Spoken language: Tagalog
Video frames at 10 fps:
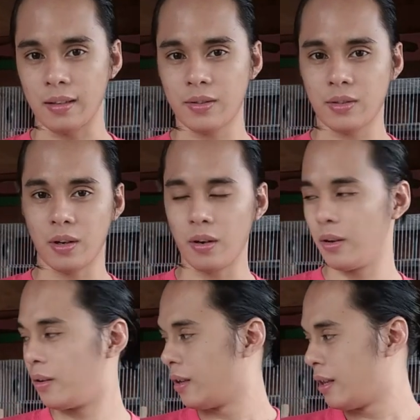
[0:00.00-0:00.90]

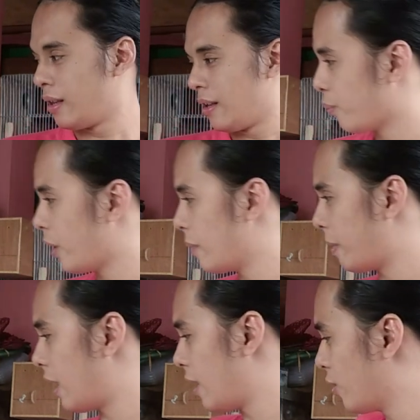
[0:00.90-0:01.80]
So, pwede
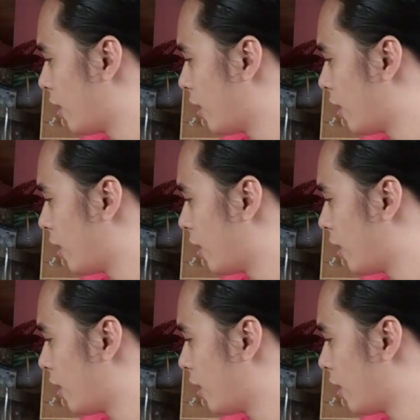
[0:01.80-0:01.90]
pala yung